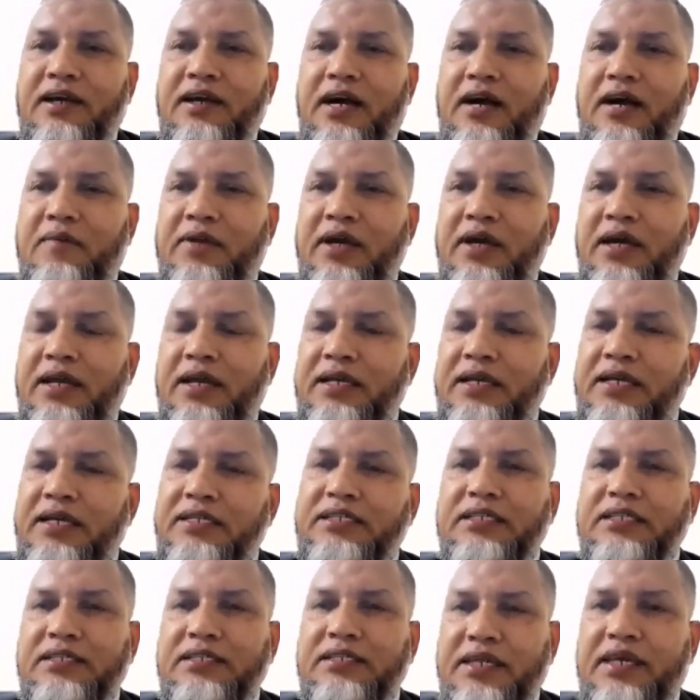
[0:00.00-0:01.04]
আমরা
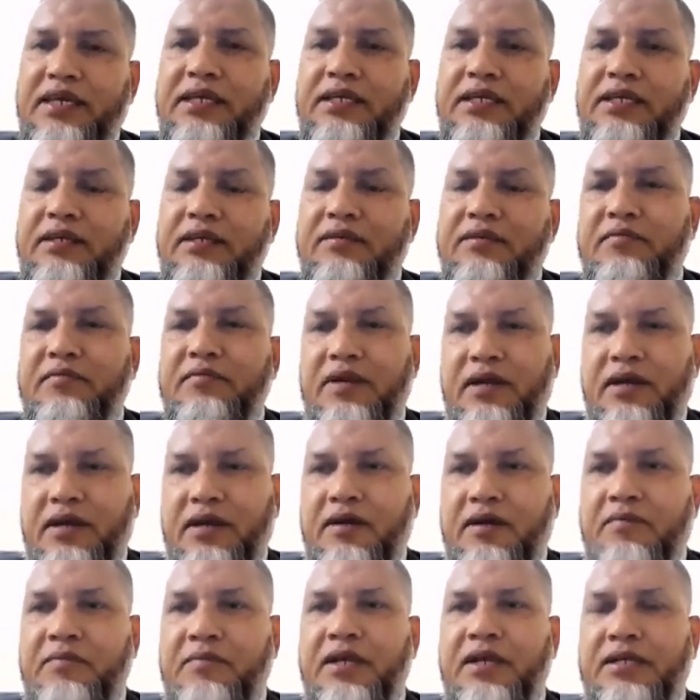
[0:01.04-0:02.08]
নিয়েছি দেখি
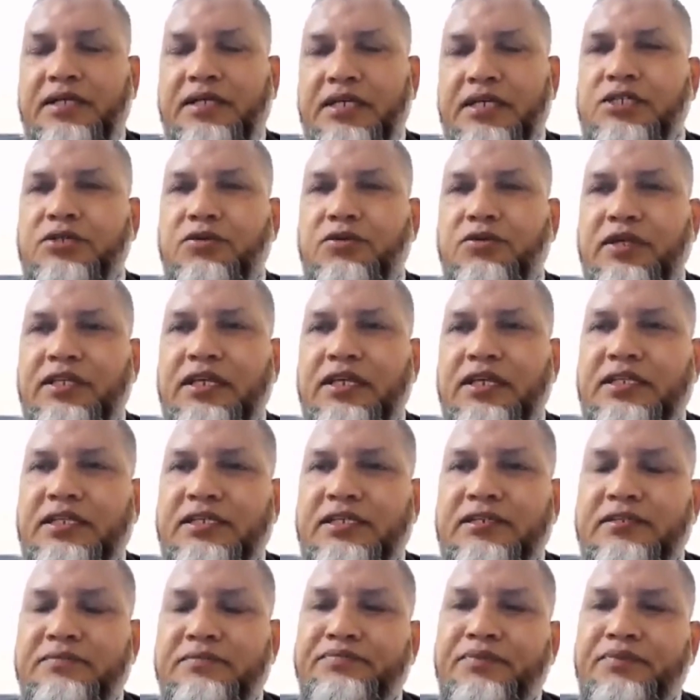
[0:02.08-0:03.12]
আমরা টেস্ট করে দেখতেছি
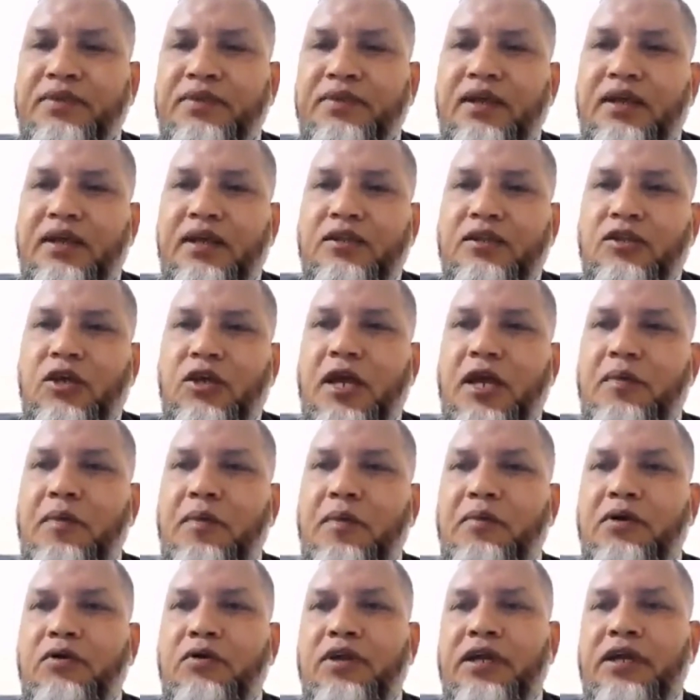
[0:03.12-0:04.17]
তো
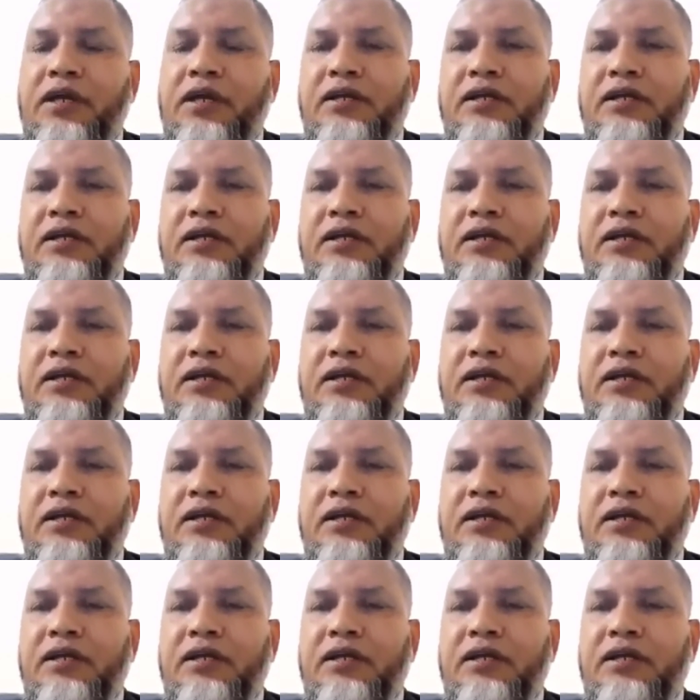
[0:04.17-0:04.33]
এইভাবে করে